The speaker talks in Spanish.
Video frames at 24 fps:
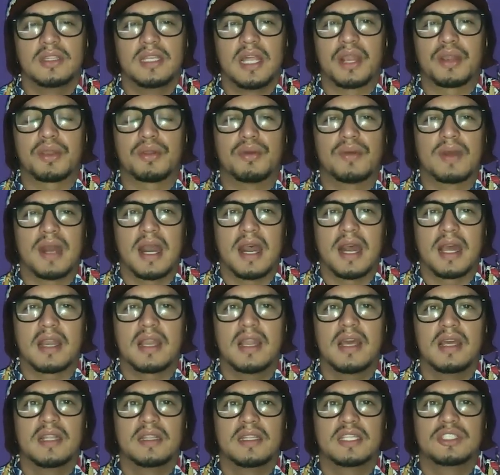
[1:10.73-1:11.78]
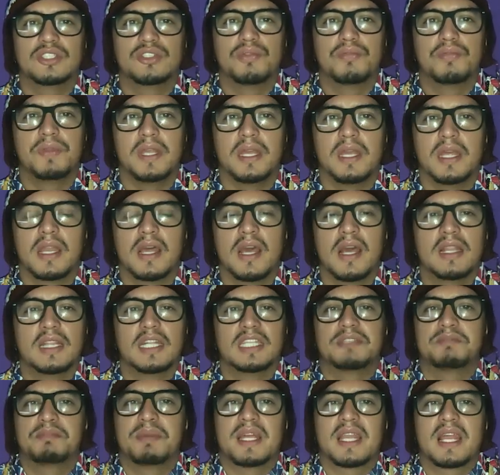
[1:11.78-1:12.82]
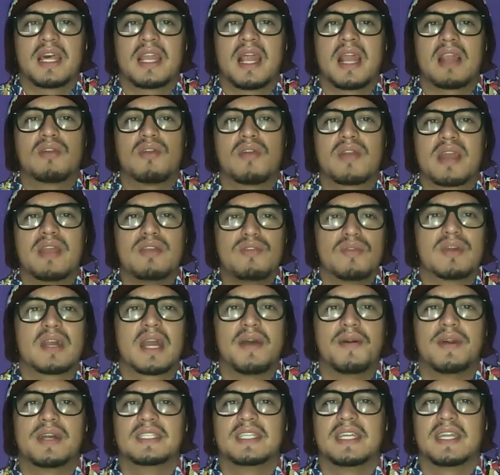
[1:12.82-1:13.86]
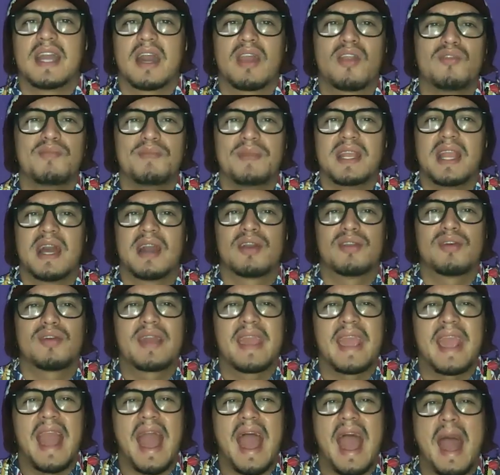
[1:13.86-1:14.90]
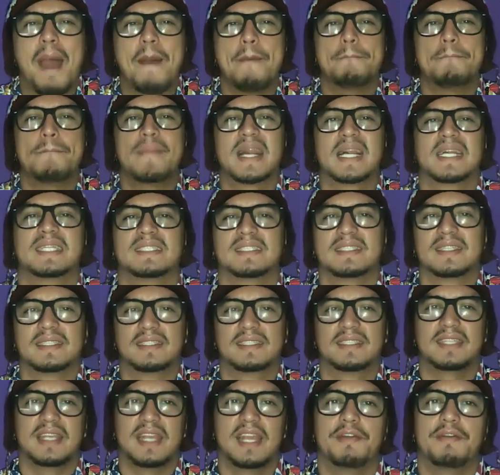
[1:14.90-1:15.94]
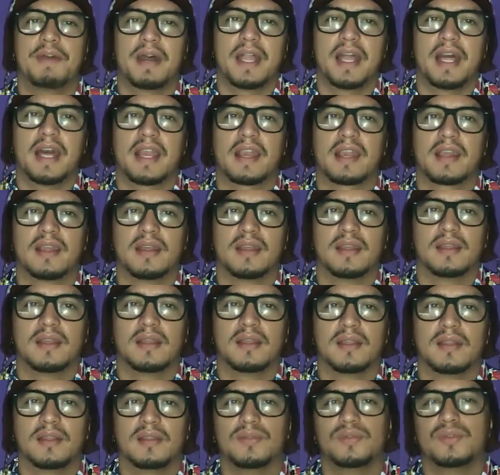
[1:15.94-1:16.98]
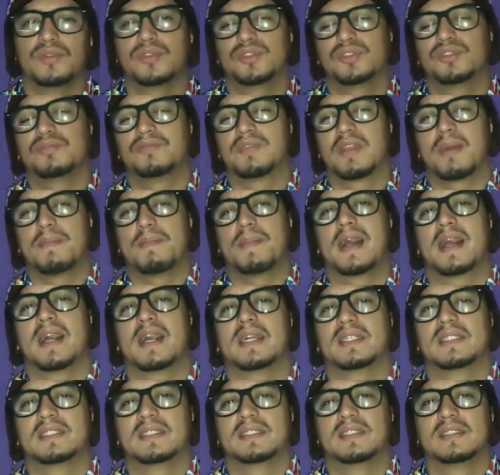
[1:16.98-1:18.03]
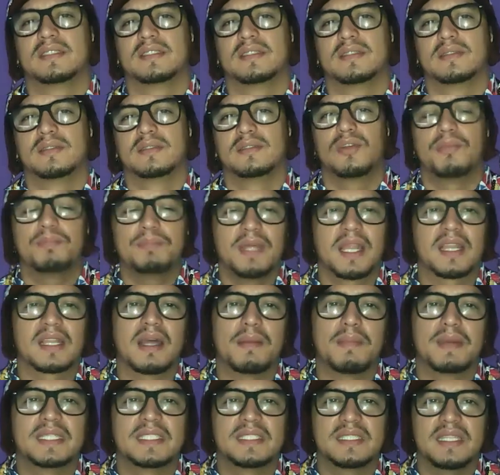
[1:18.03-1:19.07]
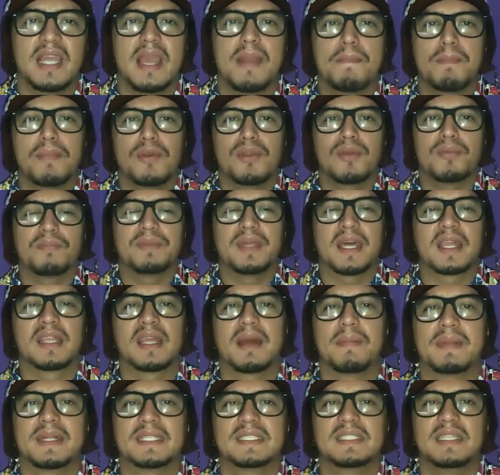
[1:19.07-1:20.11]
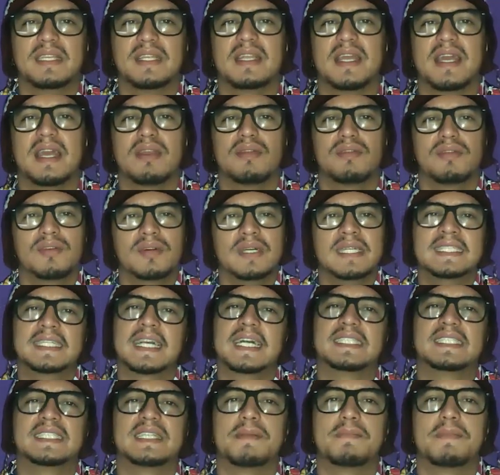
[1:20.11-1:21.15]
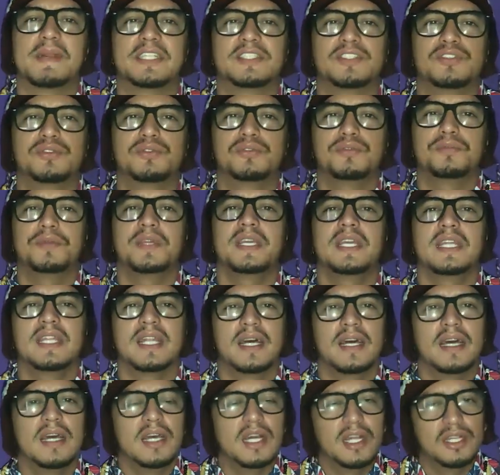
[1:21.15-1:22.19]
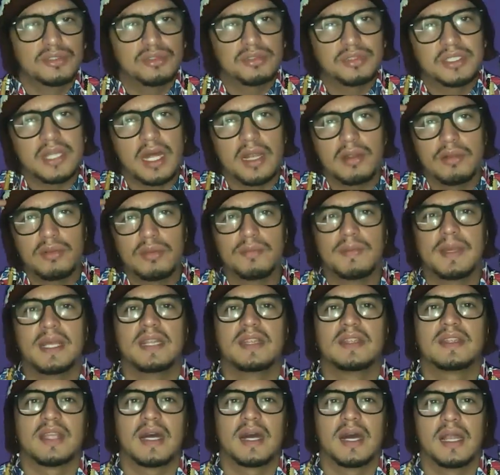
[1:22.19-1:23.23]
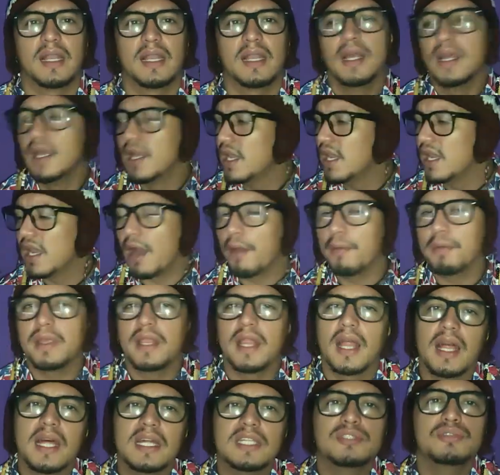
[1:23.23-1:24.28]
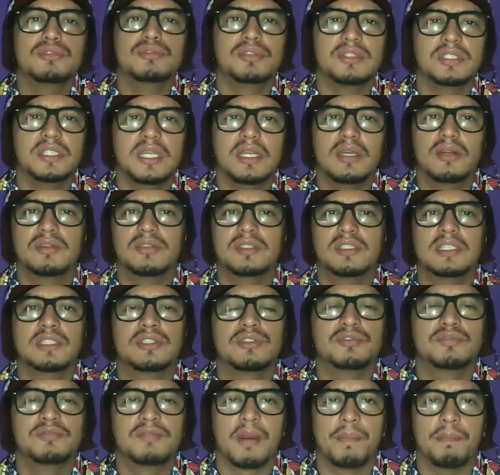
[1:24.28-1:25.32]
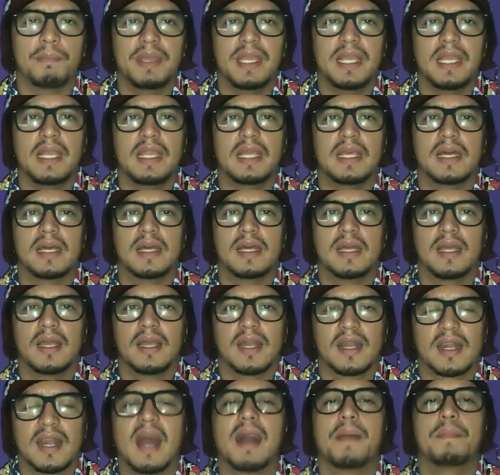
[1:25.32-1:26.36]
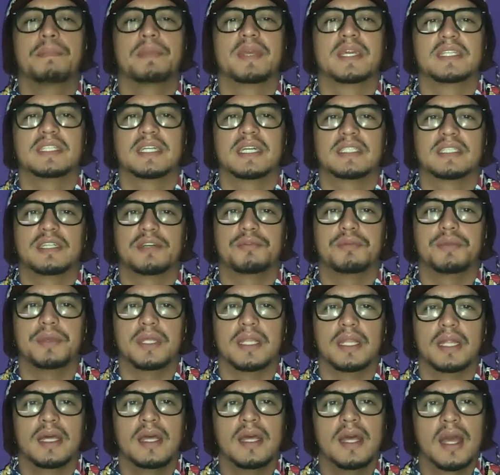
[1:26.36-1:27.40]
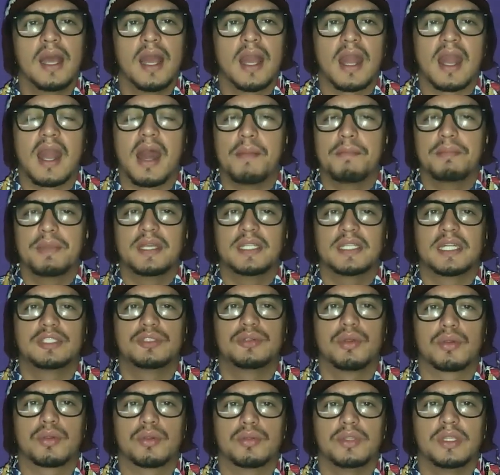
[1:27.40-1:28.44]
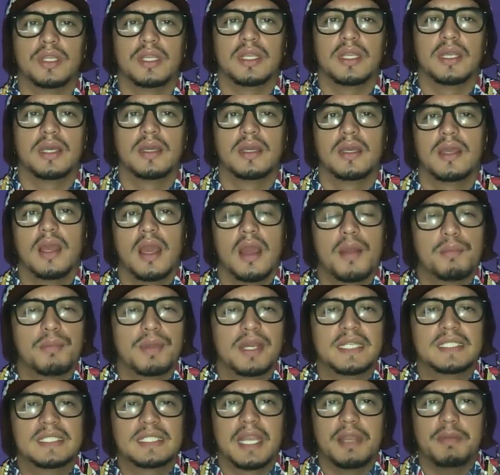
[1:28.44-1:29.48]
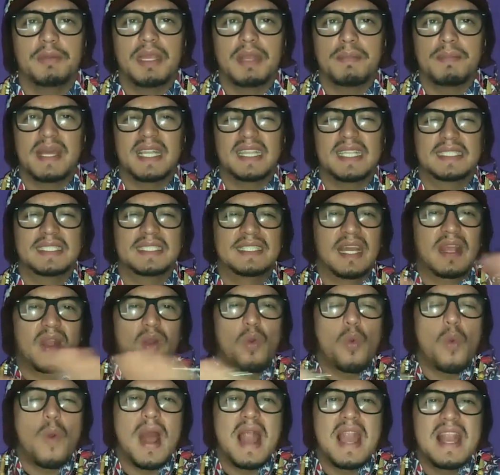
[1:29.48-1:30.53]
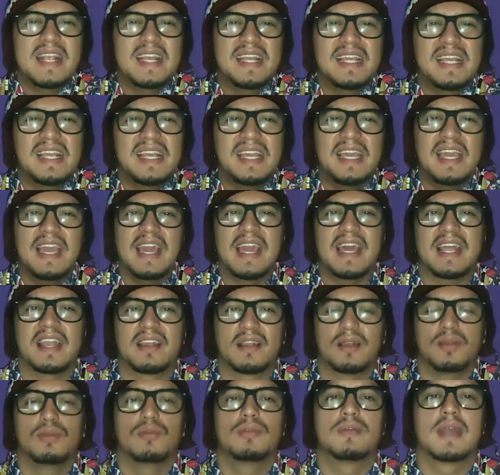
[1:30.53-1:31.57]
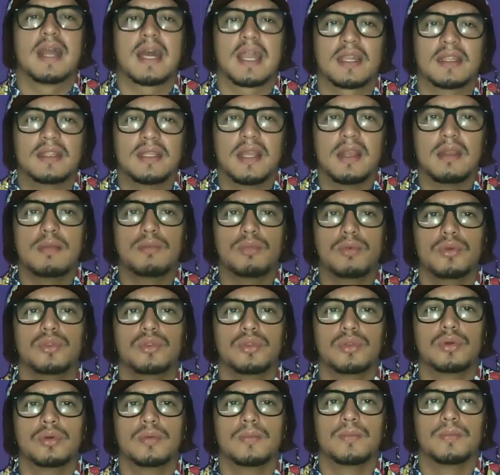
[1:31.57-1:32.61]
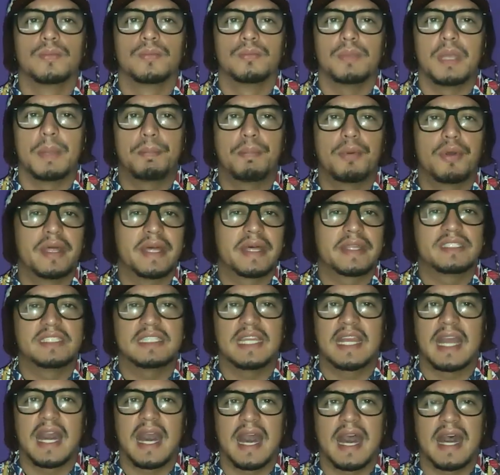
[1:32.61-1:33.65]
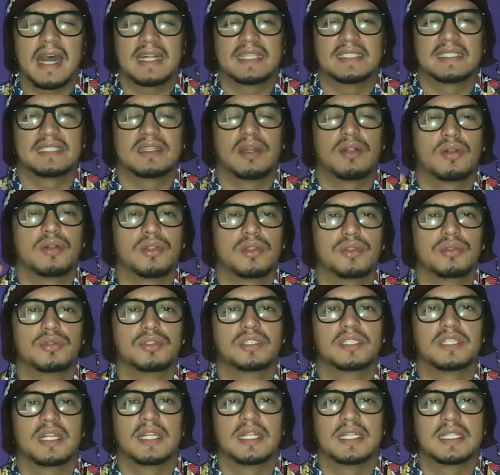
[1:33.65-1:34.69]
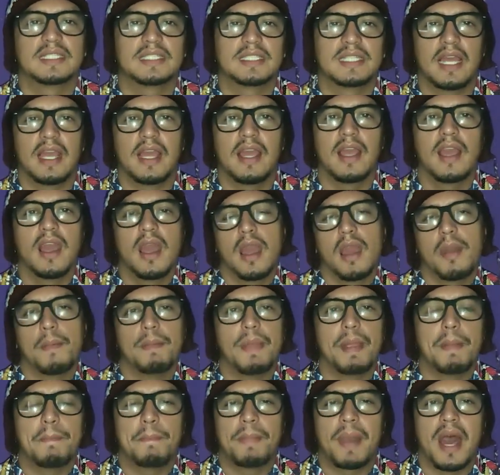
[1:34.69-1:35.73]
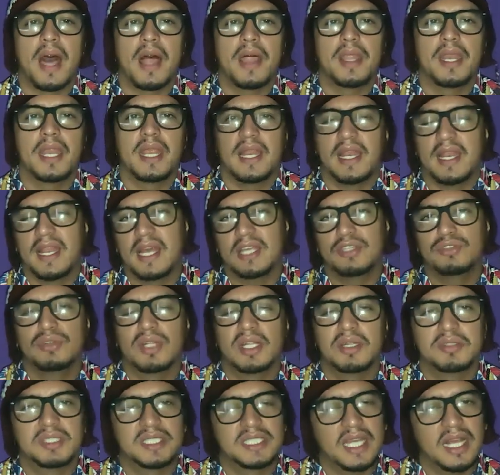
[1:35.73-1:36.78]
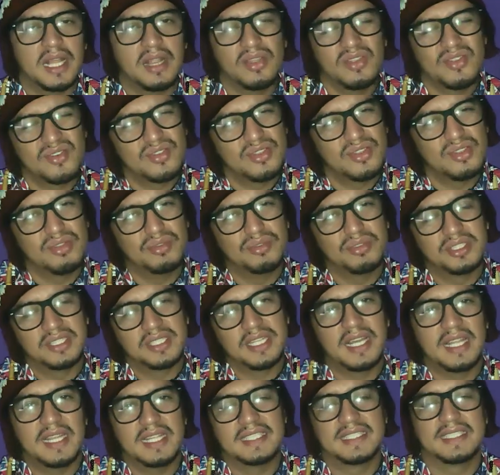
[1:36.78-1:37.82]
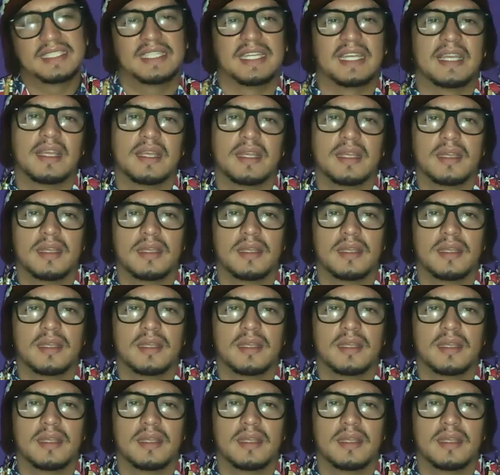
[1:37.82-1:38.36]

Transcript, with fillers: De rogar, de sufrir, de esperar algo que nunca va a llegar, un milagro que jamás se le va a dar. No sufra más no pierda más tiempo, no pierda más dinero, no desgaste más su vida, su salud mental, la vida de sus hijos, de su familia. Cambie ya su vida, cambie ya su rutina. Puede escribirme desde cualquier lugar del mundo. y poder llegar hasta donde usted esté. Mi padre le ayuda a usted donde usted esté.